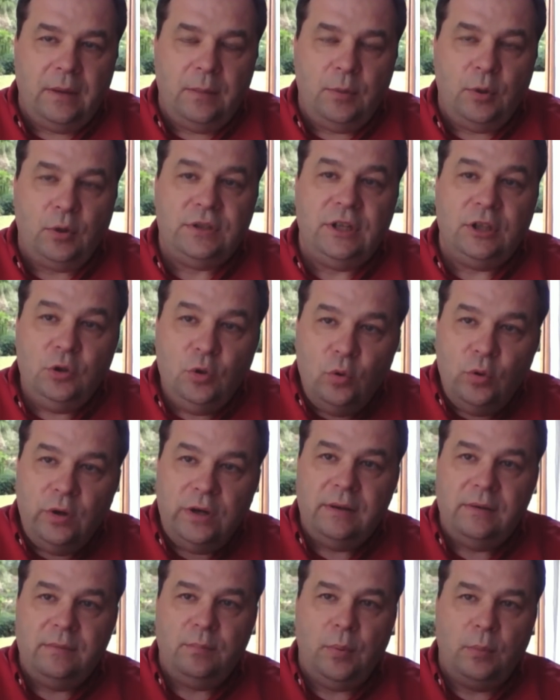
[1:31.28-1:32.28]

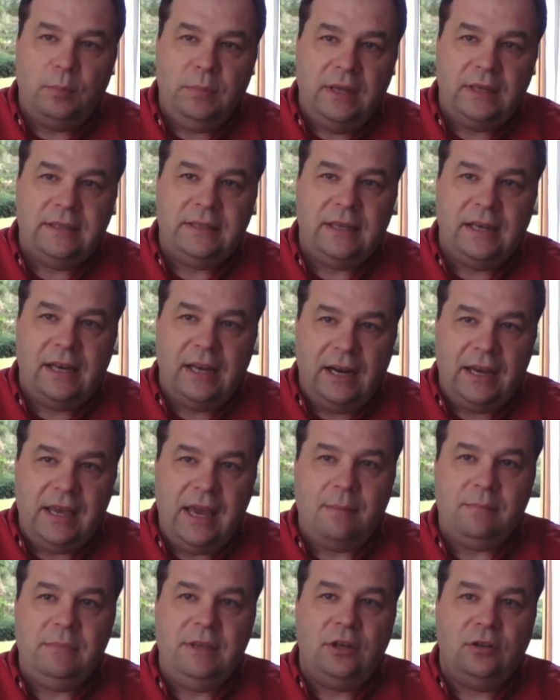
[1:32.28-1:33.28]
procedury pomiędzy
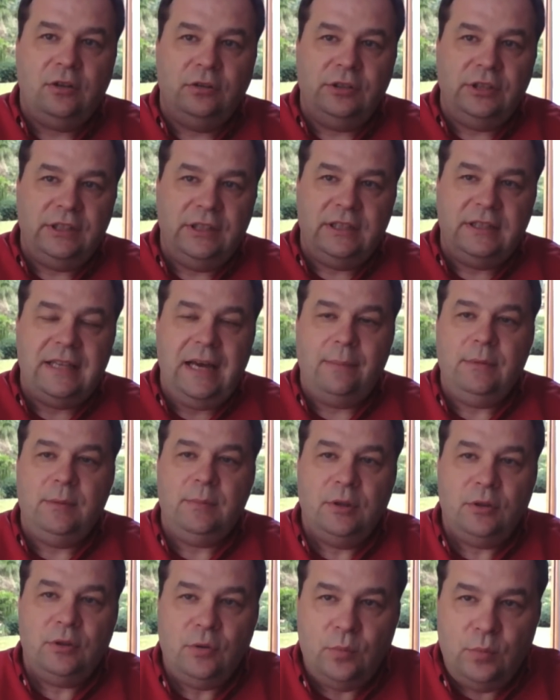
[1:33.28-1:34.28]
krajami i
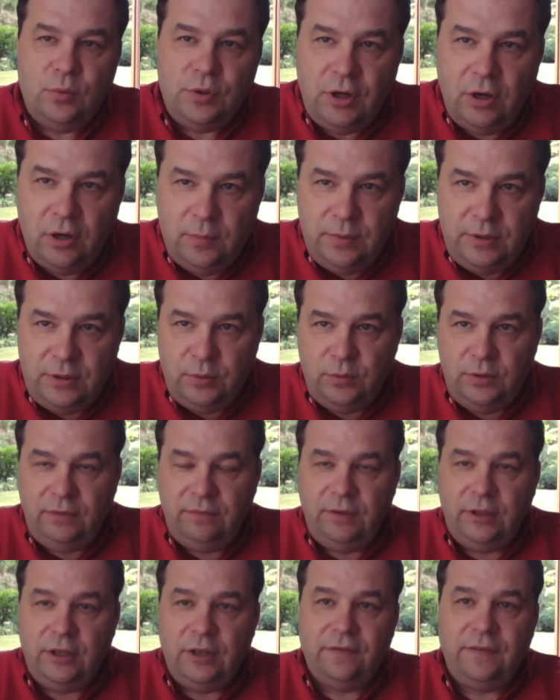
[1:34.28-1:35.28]
kontynentami będą musiały być
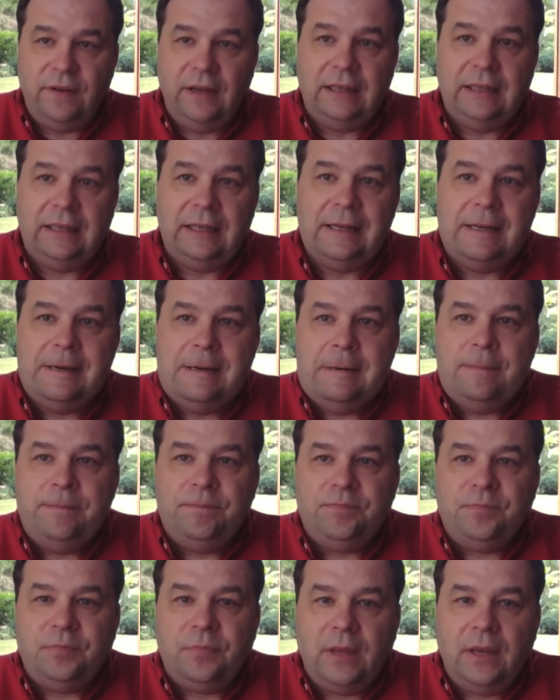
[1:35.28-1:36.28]
zunifikowane,
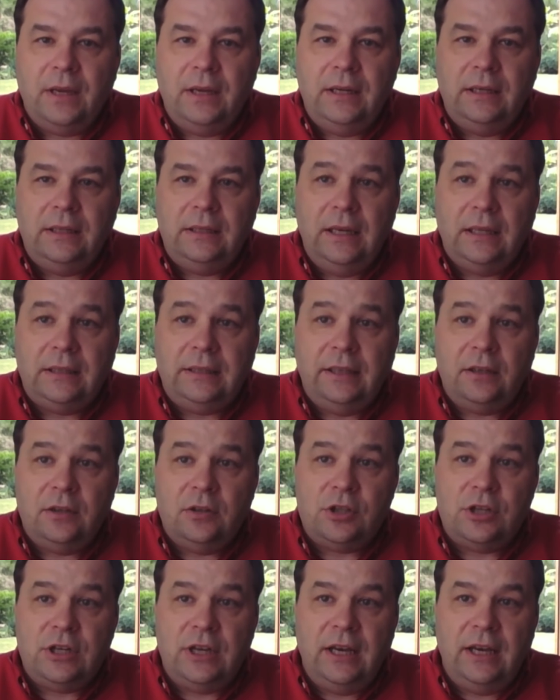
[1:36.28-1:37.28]
mm, e,
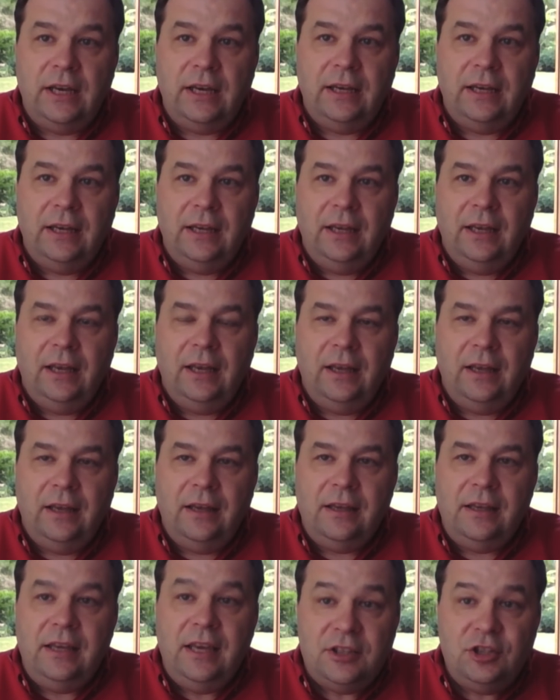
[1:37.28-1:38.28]
dlatego że
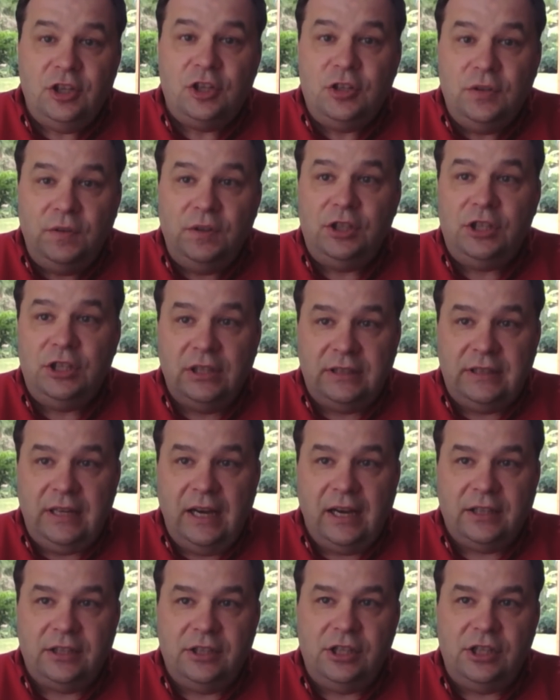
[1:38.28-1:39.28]
E, jest rzeczywiście
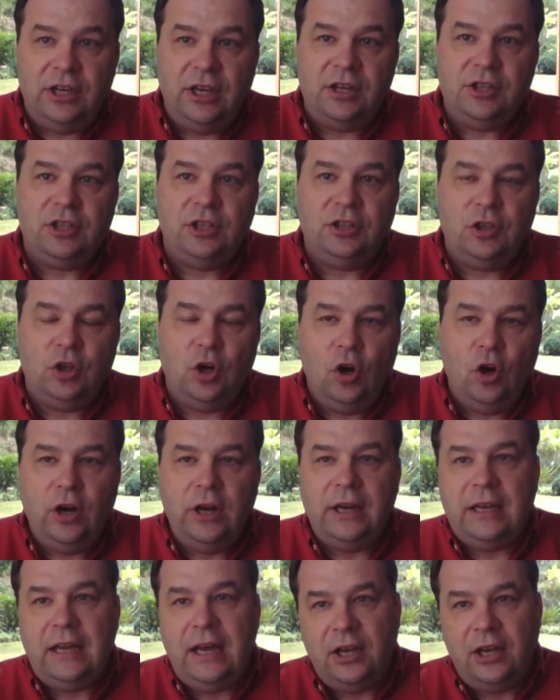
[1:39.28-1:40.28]
tak dzisiaj, że
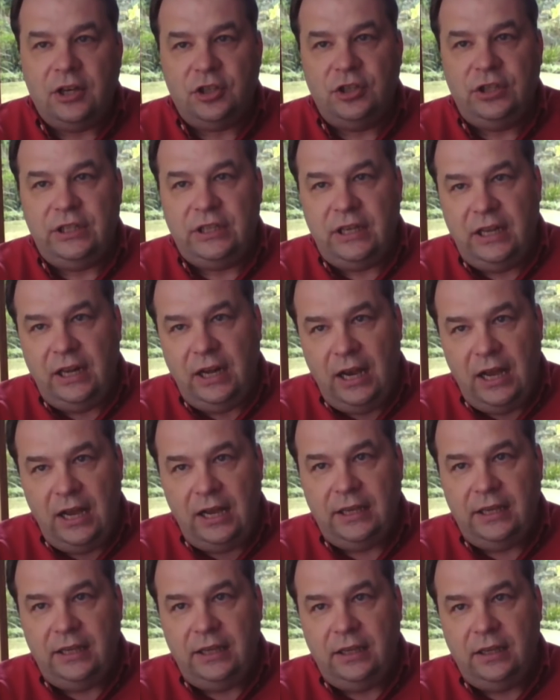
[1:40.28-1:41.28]
trochę każdy
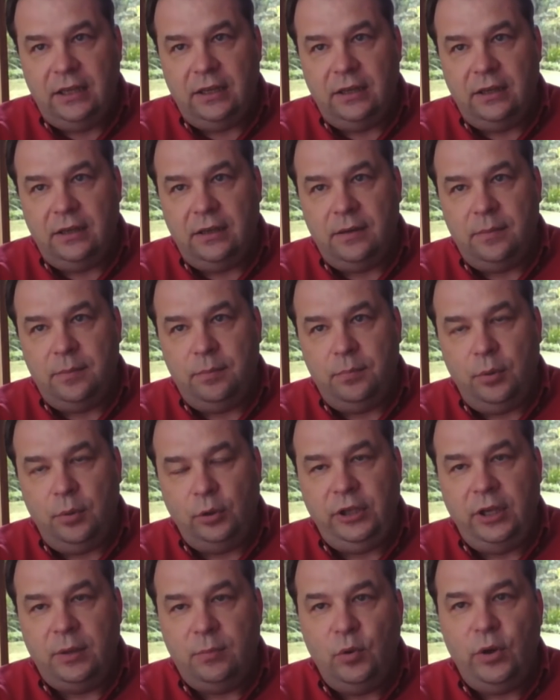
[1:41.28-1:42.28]
kraj e,
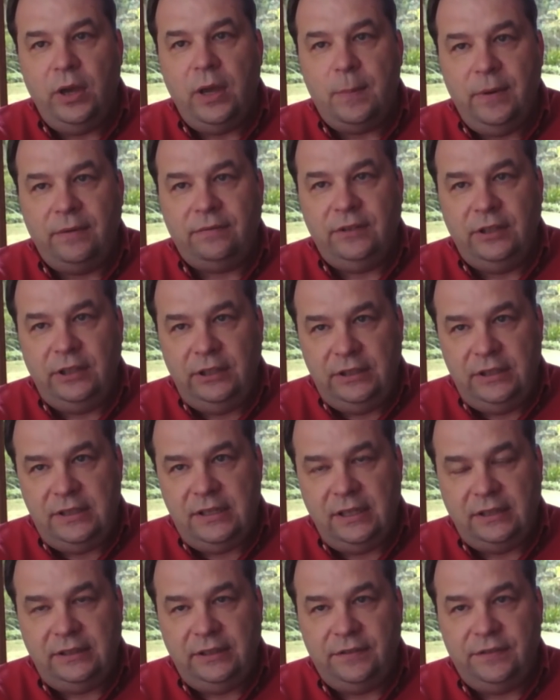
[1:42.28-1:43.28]
podejmuje pewne
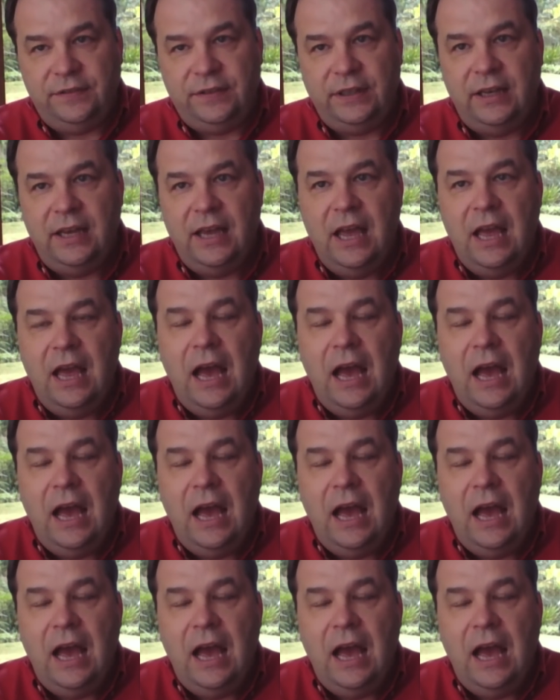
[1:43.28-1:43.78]
inicjatywy,